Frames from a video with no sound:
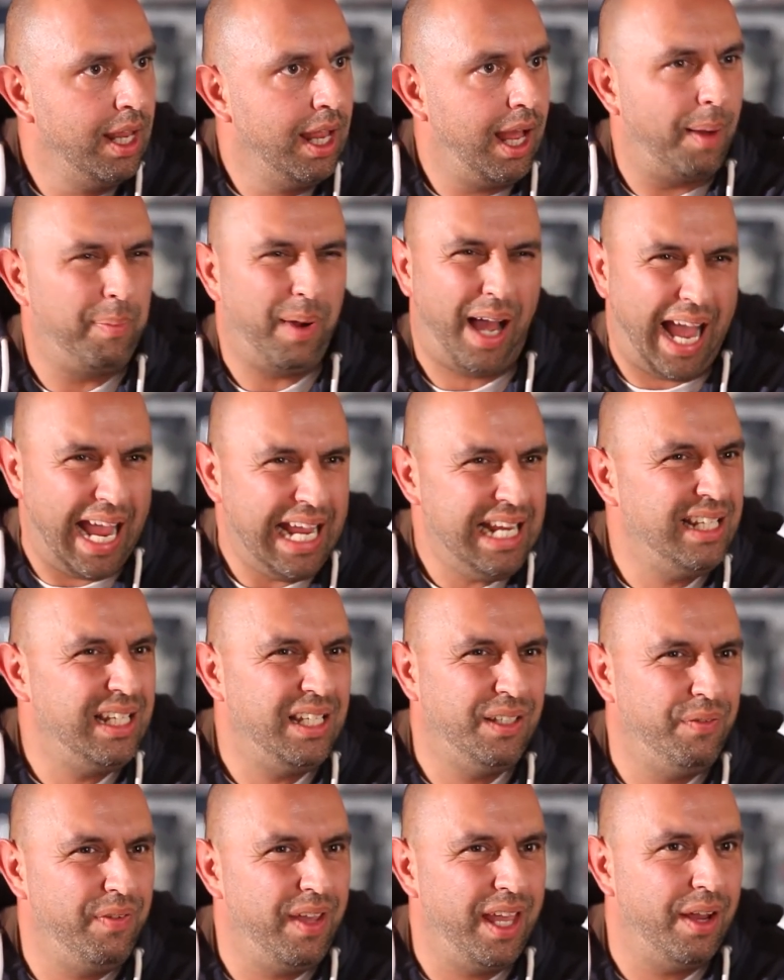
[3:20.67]
Aber
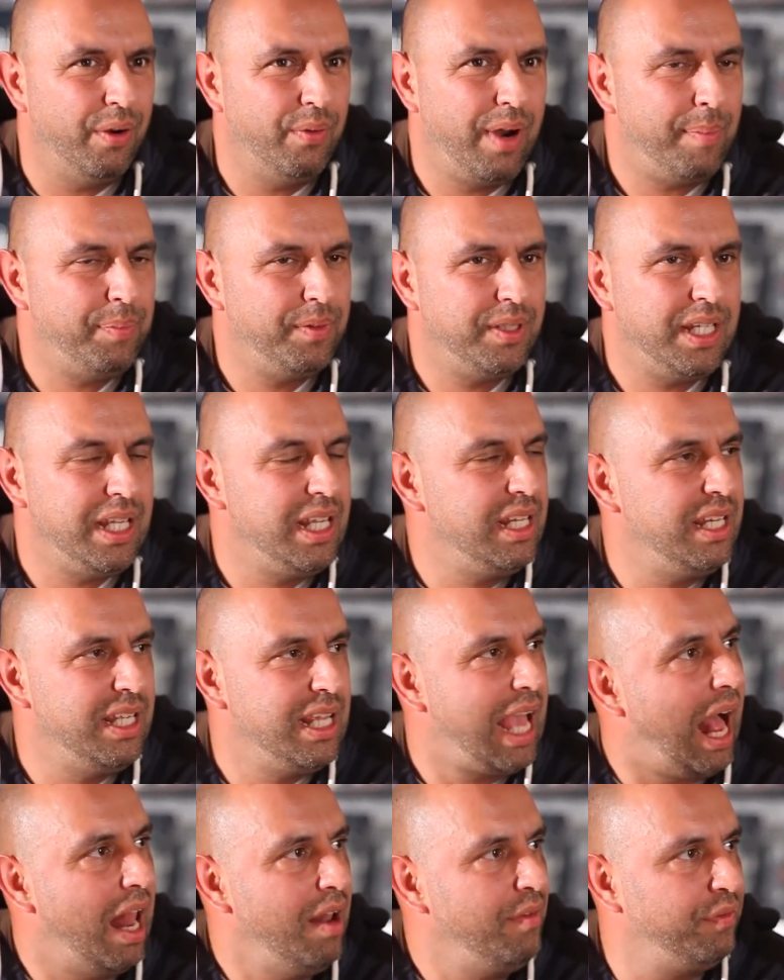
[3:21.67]
eigentlich wäre Rap die
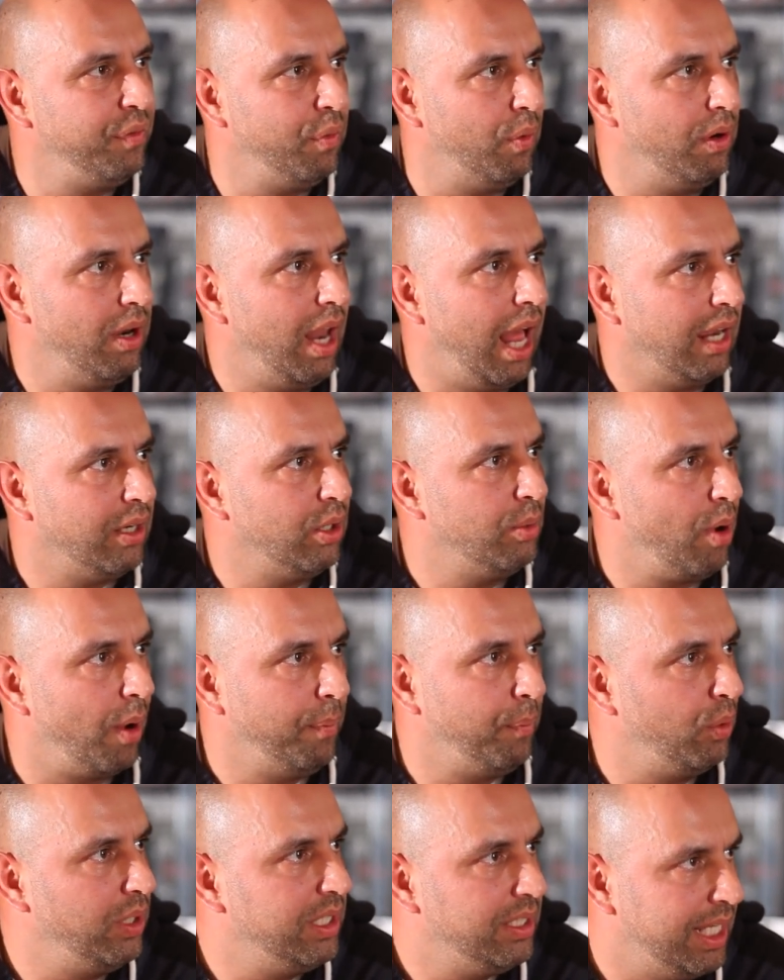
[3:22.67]
ideale Idealvorlage, um
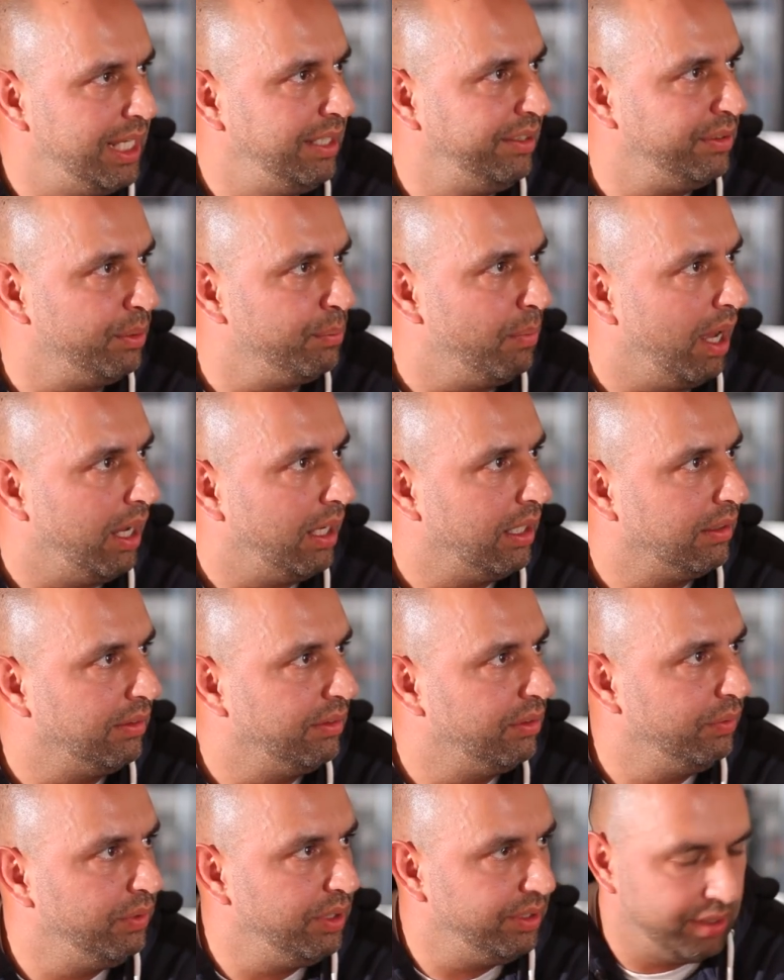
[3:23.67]
auch Politik zu machen.
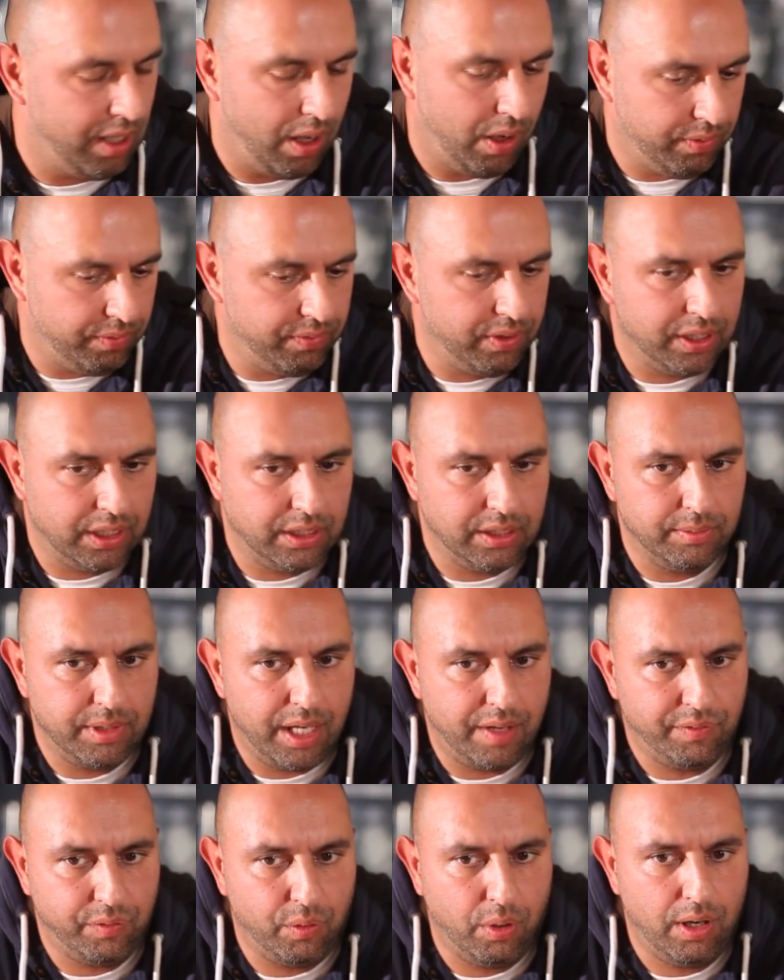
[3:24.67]
So wie es ja auch wirklich in
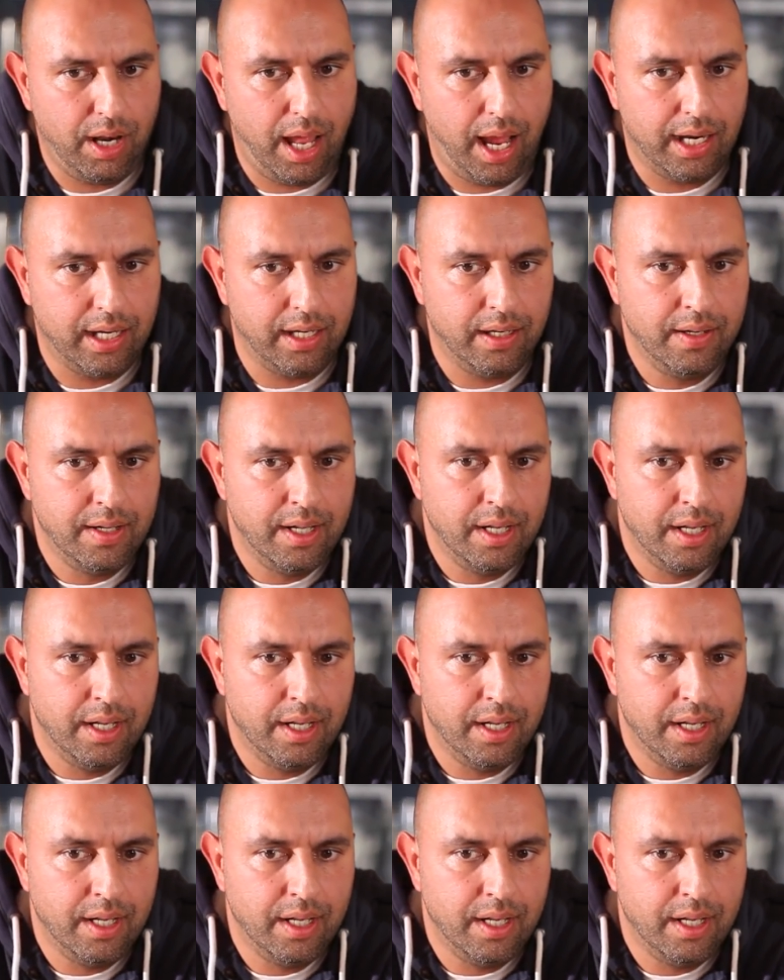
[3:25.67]
der Vorlage